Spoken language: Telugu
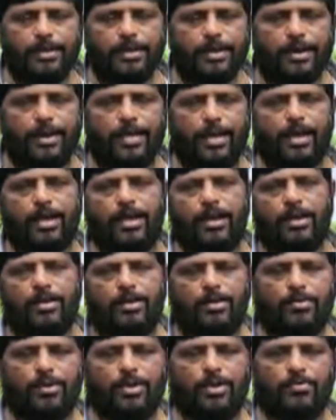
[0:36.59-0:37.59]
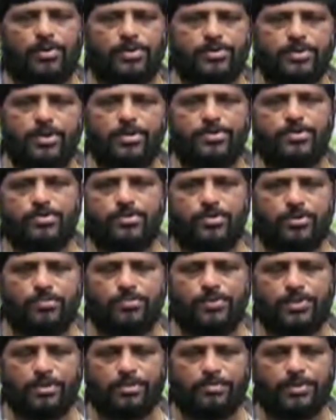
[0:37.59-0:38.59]
ఎండాకాలంలో కూడా వర్షాలు వచ్చి
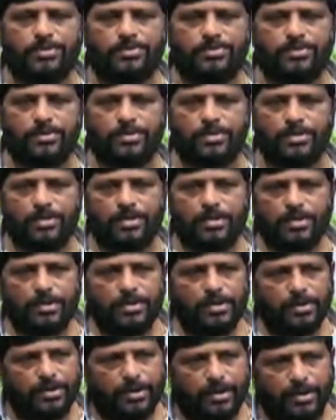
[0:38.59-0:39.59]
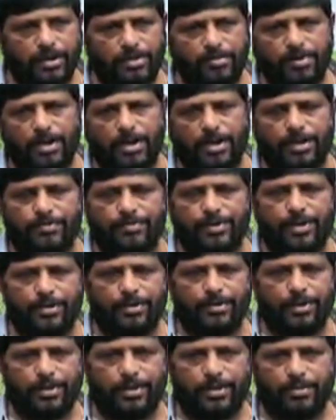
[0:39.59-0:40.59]
కొట్టుకుపోతున్న పరిస్థితులు రెండు వేల ఇరవై
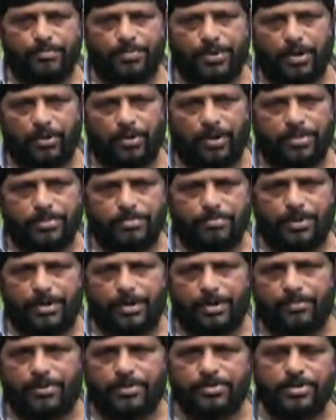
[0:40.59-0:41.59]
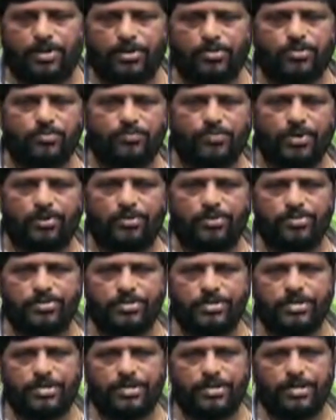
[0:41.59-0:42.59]
ఒకటి ఏప్రిల్లో అతి భారీ వర్షాలు తుఫాన్లు వచ్చి